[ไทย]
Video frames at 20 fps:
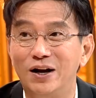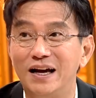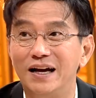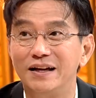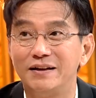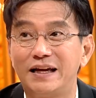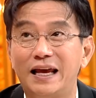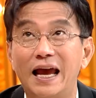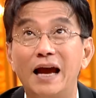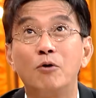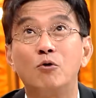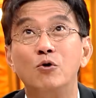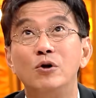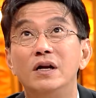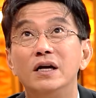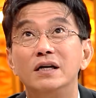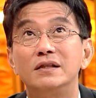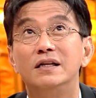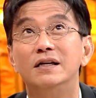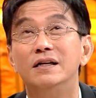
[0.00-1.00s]
เลย แค่คุณ
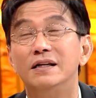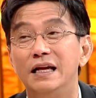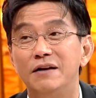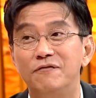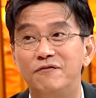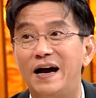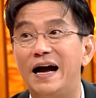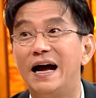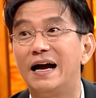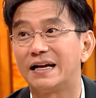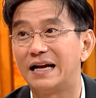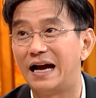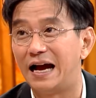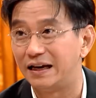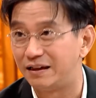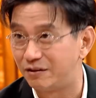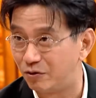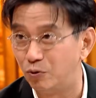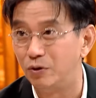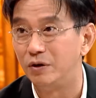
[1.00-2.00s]
นึกถึงดินฟ้าอากาศ
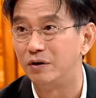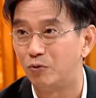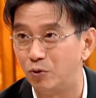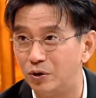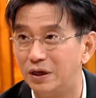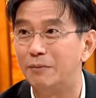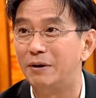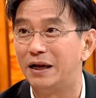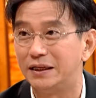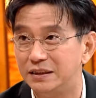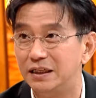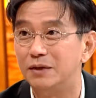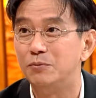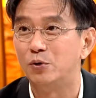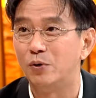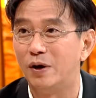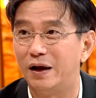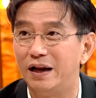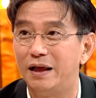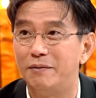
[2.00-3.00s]
คุณคุณกำลังเชื่อมอ
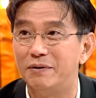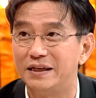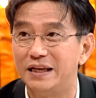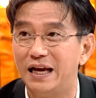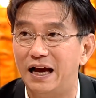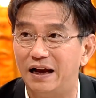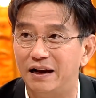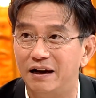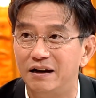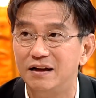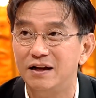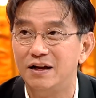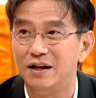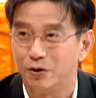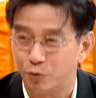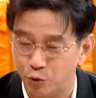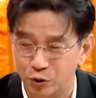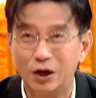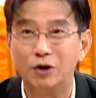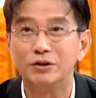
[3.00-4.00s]
ยู่อะไรบางอย่าง
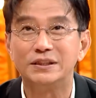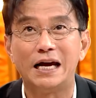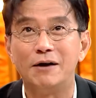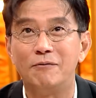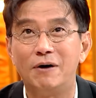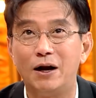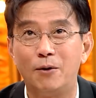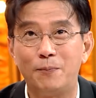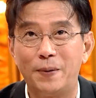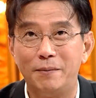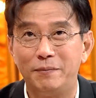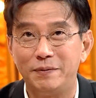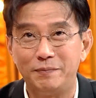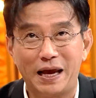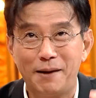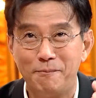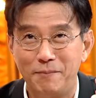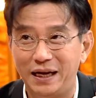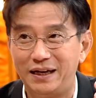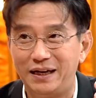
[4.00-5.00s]
คุณเข้าใจว่าเราเป็นแค่เม็